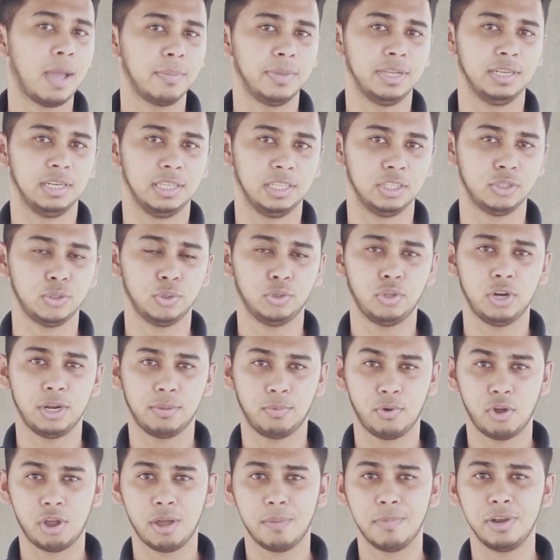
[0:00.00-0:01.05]
পাবেনই সুতরাং
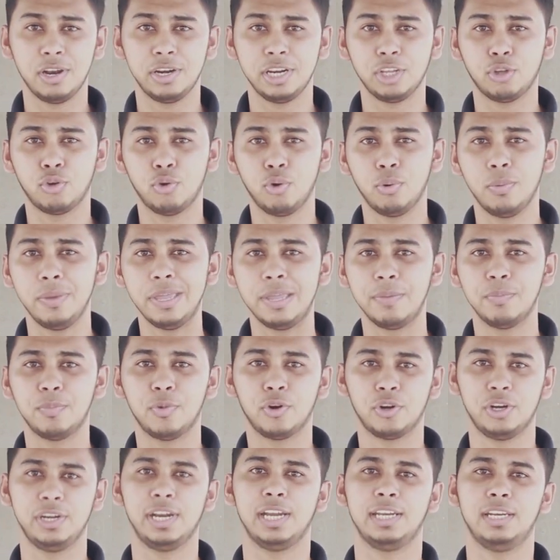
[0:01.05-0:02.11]
ভোকাবুলারি খুবই
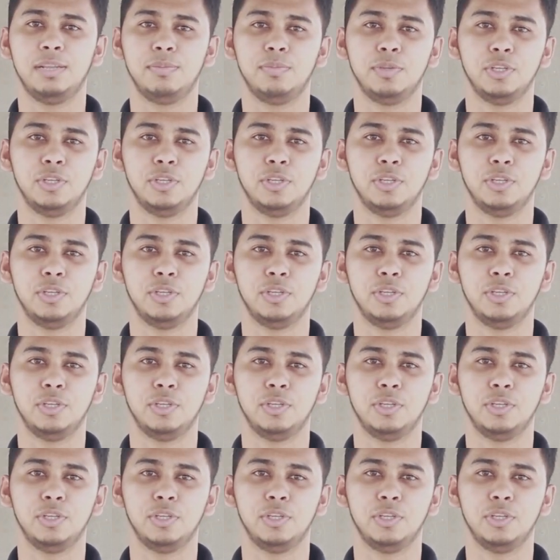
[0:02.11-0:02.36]
ইম্পর্ট্যান্ট একটি